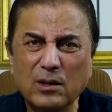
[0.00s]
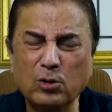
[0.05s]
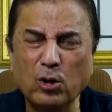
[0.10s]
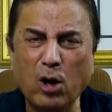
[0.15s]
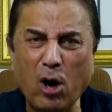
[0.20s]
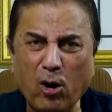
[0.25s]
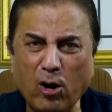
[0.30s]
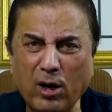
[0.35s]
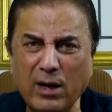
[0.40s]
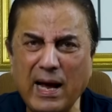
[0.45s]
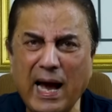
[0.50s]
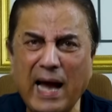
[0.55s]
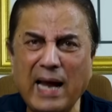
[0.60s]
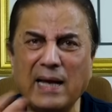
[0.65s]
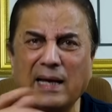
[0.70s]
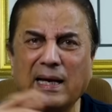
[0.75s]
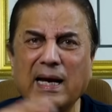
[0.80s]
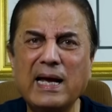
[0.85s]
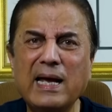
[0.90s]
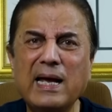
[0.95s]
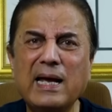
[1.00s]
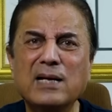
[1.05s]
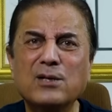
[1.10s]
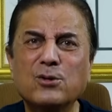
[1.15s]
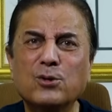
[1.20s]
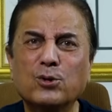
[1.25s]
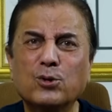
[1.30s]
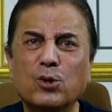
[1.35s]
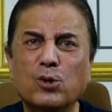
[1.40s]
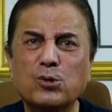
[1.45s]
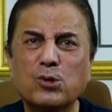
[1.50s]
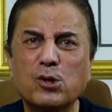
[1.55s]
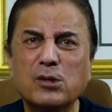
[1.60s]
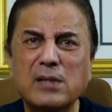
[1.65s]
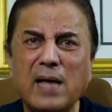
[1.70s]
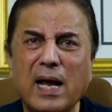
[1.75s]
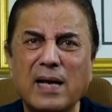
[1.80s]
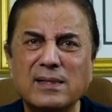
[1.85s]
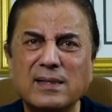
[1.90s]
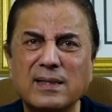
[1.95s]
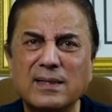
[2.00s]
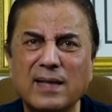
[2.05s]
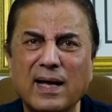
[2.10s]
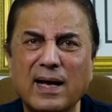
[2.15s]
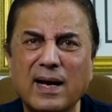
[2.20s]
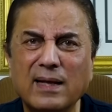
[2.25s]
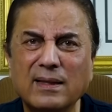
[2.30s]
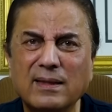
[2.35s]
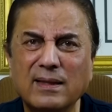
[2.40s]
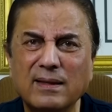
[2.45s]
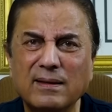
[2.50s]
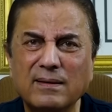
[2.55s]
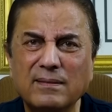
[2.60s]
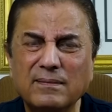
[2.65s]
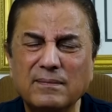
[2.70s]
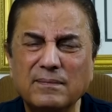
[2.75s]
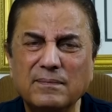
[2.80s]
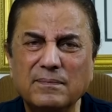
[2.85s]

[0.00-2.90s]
क्रोकोडाइल कई है जो 200 साल जिंदा रहते हैं